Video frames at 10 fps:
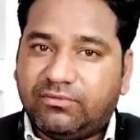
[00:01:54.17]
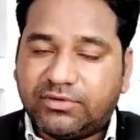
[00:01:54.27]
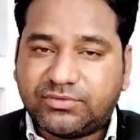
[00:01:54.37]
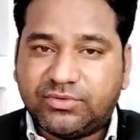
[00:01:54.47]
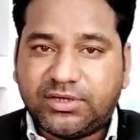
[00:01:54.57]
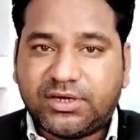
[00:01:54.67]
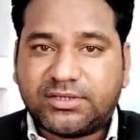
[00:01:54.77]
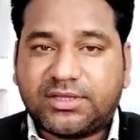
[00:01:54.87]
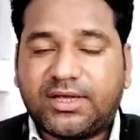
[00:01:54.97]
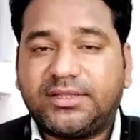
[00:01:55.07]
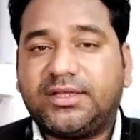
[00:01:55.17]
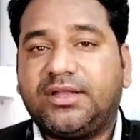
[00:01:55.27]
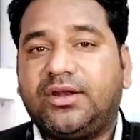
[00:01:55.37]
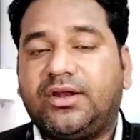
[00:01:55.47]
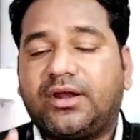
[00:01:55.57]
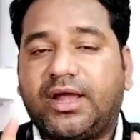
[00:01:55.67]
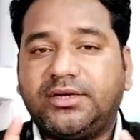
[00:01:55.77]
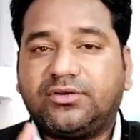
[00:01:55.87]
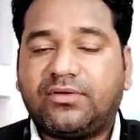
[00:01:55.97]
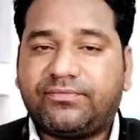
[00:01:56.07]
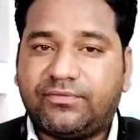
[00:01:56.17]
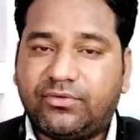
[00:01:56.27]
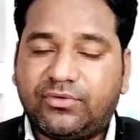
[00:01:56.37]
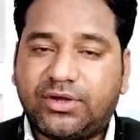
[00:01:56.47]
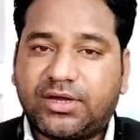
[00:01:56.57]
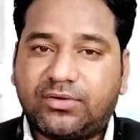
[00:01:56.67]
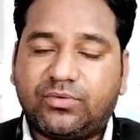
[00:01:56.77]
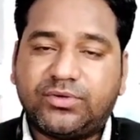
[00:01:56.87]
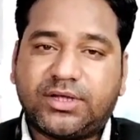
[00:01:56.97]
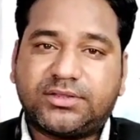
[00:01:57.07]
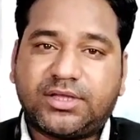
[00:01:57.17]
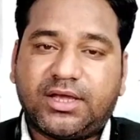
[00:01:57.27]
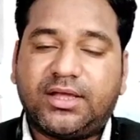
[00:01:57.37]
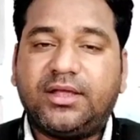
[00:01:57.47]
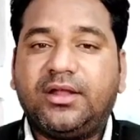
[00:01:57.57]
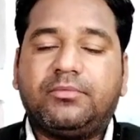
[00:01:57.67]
वसूली करता है देखिए राइट ऑफ लोन अगर हो जाता है